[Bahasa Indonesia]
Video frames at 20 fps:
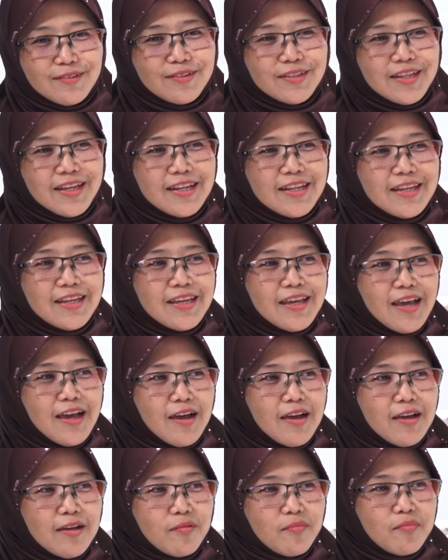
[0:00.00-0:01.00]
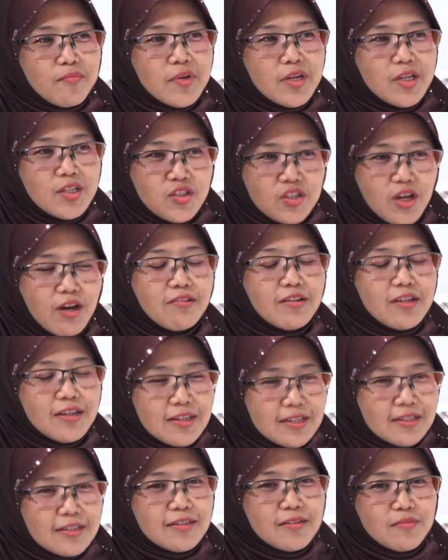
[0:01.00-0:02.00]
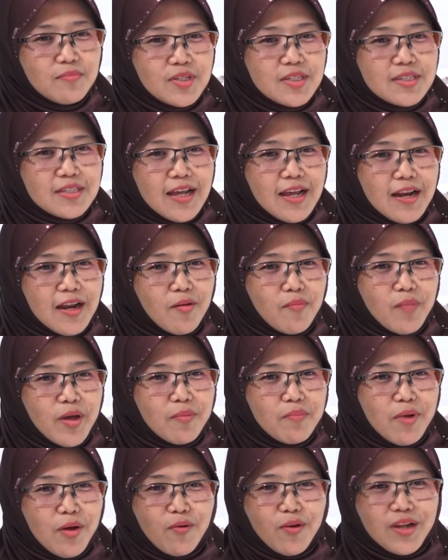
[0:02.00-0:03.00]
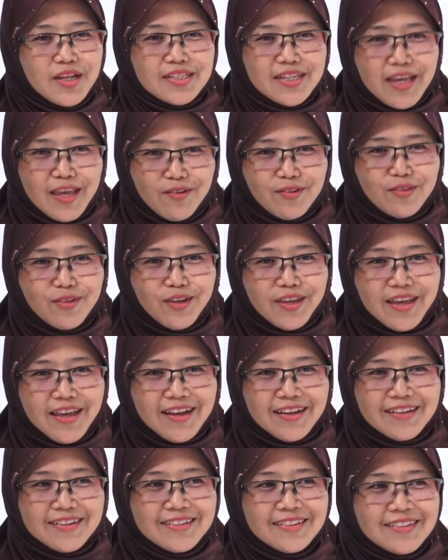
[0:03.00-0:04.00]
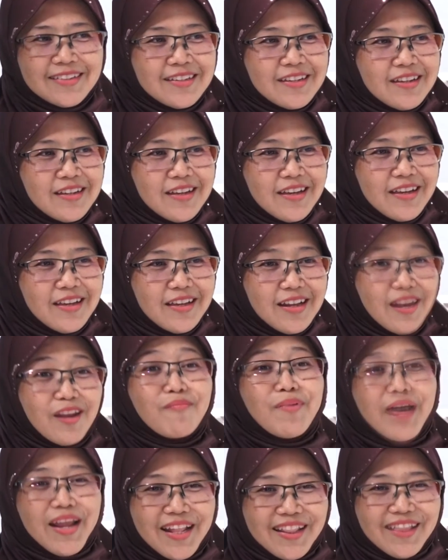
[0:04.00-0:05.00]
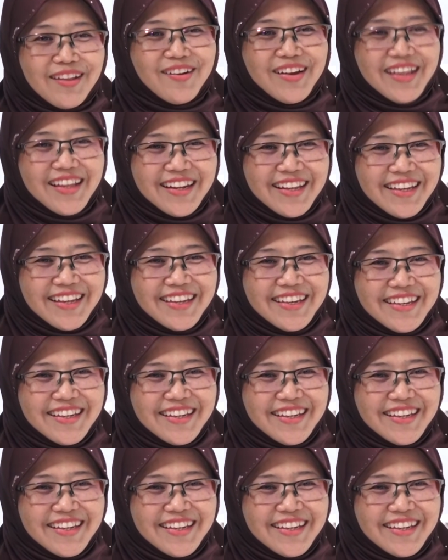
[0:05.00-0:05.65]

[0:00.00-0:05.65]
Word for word: Jadi ya insya Allah bisa nambahin bakulan saya untuk yang lebaran tahun ini.